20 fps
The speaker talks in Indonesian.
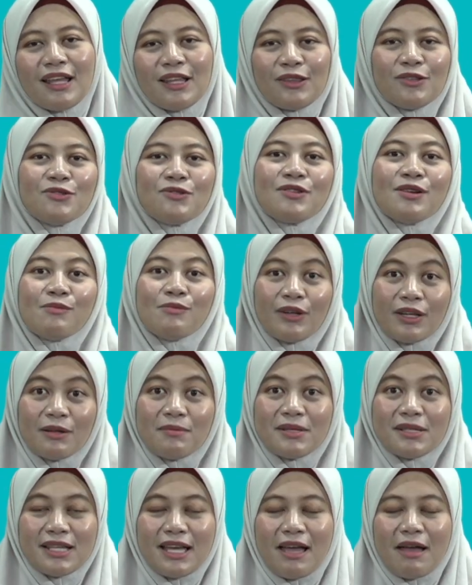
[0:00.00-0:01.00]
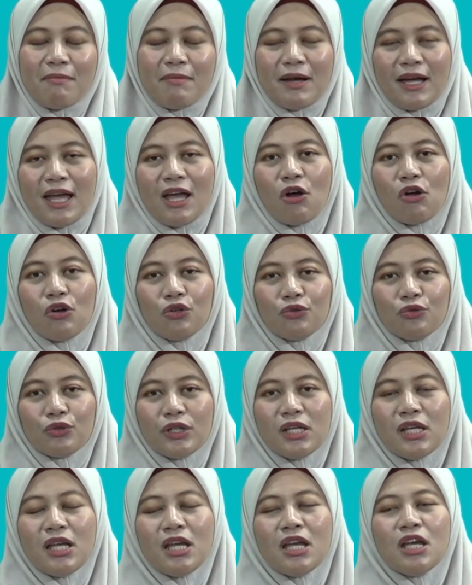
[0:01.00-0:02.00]
Nah, itu juga mungkin bisa ya pakai
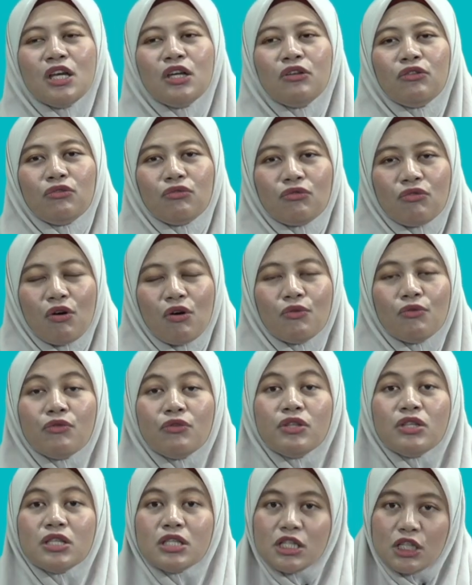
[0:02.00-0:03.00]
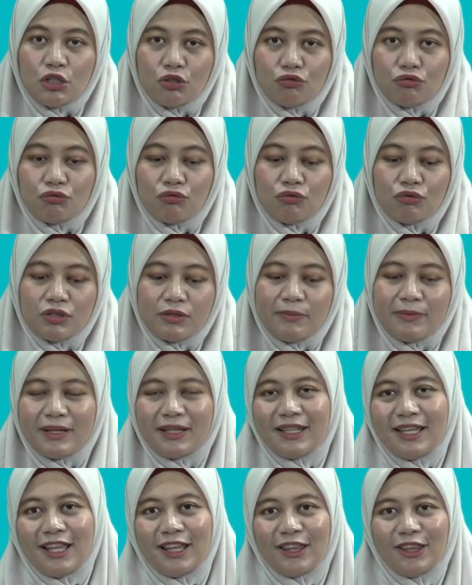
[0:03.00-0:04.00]
olguri 두꺼운 cinggu
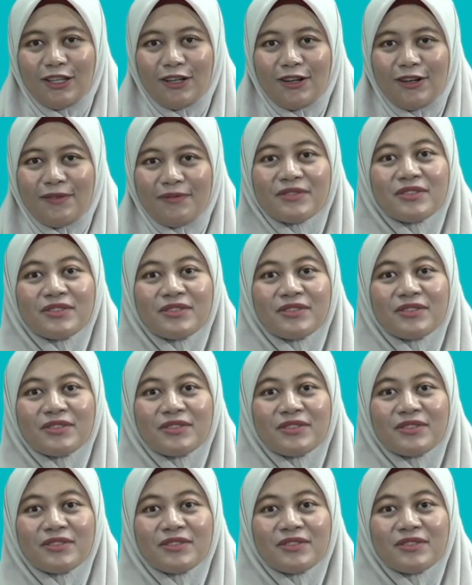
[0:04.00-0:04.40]
seperti itu.